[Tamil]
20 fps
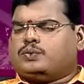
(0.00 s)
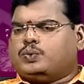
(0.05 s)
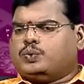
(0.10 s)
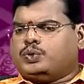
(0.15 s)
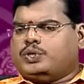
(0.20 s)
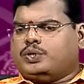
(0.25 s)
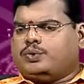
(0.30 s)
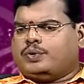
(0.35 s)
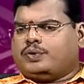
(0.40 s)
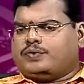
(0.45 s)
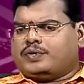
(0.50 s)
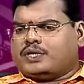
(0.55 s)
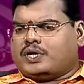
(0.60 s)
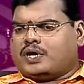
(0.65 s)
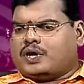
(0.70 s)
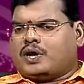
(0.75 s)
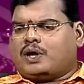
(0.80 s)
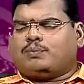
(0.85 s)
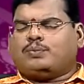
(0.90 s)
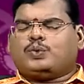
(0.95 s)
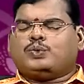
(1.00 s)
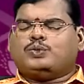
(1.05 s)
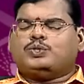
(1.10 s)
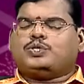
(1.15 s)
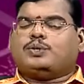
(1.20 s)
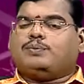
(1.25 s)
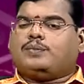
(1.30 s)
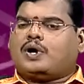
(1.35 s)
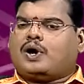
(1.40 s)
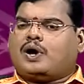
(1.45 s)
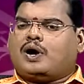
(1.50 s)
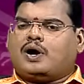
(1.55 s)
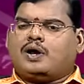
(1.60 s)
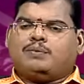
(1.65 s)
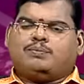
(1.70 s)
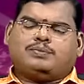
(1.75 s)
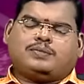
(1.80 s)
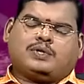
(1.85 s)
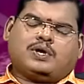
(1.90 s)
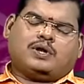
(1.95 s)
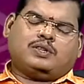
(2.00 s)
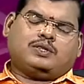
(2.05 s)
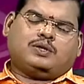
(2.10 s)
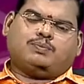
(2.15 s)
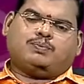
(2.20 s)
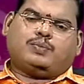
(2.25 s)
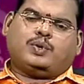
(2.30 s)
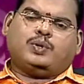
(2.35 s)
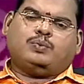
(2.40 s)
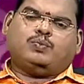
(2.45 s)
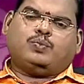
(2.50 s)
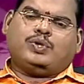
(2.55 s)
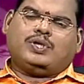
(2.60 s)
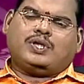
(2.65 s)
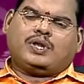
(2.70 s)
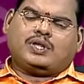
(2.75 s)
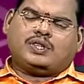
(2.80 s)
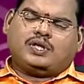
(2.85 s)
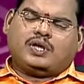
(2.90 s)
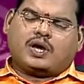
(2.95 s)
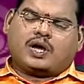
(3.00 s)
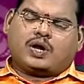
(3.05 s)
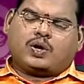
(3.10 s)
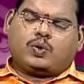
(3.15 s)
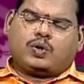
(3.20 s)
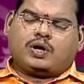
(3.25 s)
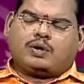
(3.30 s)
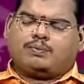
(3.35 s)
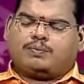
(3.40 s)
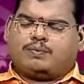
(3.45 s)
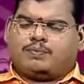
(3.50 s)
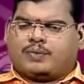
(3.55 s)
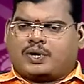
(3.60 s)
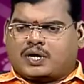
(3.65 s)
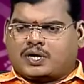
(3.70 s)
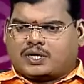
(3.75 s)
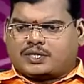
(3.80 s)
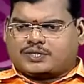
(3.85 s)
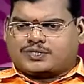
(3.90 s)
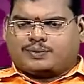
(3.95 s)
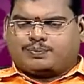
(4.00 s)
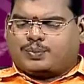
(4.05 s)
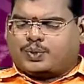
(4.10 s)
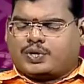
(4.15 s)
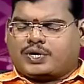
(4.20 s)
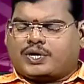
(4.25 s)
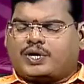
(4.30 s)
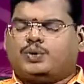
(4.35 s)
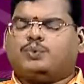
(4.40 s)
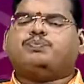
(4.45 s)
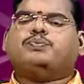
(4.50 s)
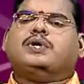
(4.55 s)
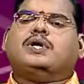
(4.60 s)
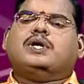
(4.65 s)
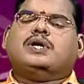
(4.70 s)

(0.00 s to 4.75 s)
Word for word: ஊதிய உயர்வு இதெல்லாம் கொஞ்சம் காலம் தாழ்த்தப்படும் உயரதிகாரிகளுடன் மனக்கசப்புகளும்